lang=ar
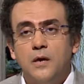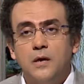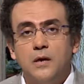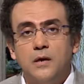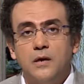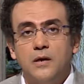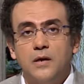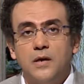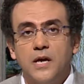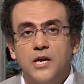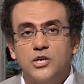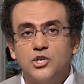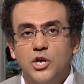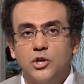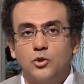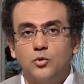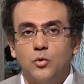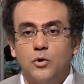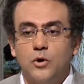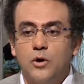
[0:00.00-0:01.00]
آه، جشع
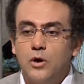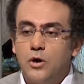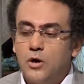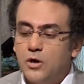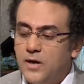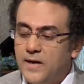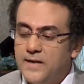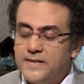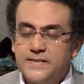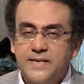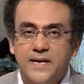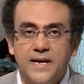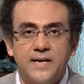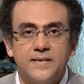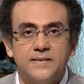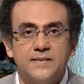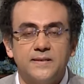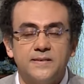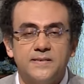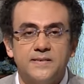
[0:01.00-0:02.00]
تجار عايز
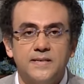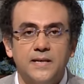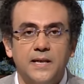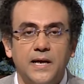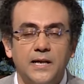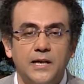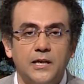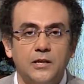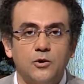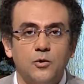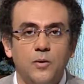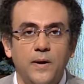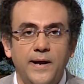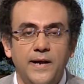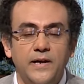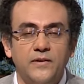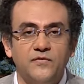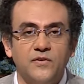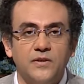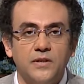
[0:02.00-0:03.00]
يخزن السلع لان هو
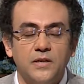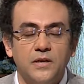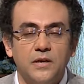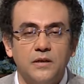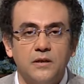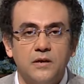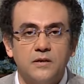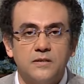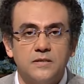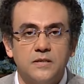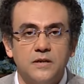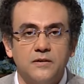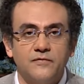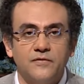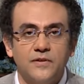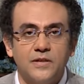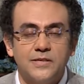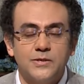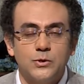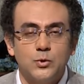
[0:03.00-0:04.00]
عارف ان هي ناقصه
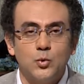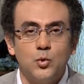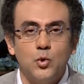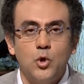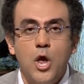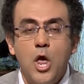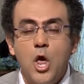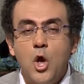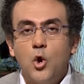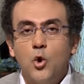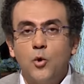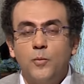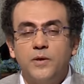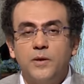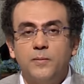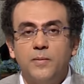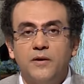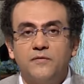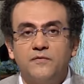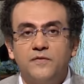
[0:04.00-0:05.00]
في السوق
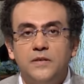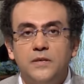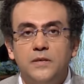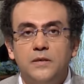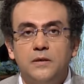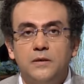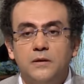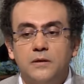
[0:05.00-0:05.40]
وبيبقى في